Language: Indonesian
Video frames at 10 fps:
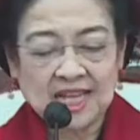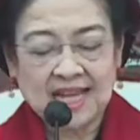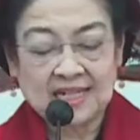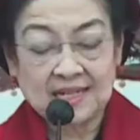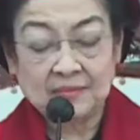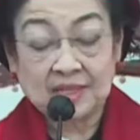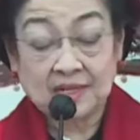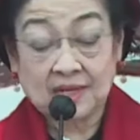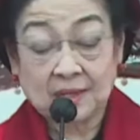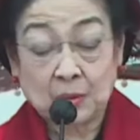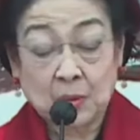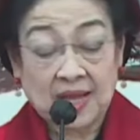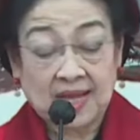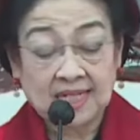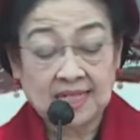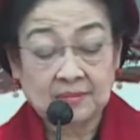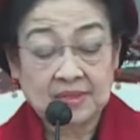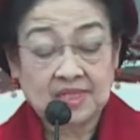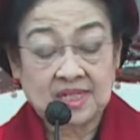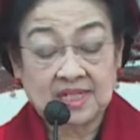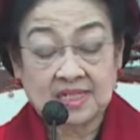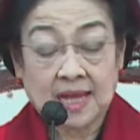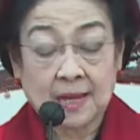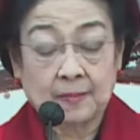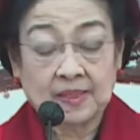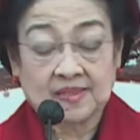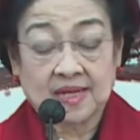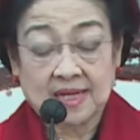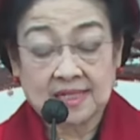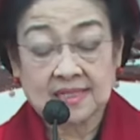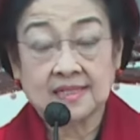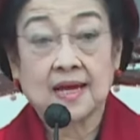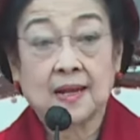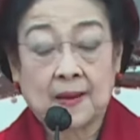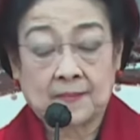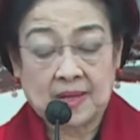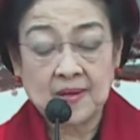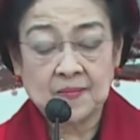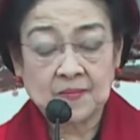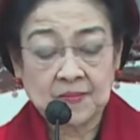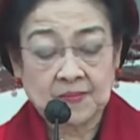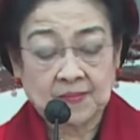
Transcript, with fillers: Mulyani Menteri Keuangan yang menjadi sahabat saya sejak lama.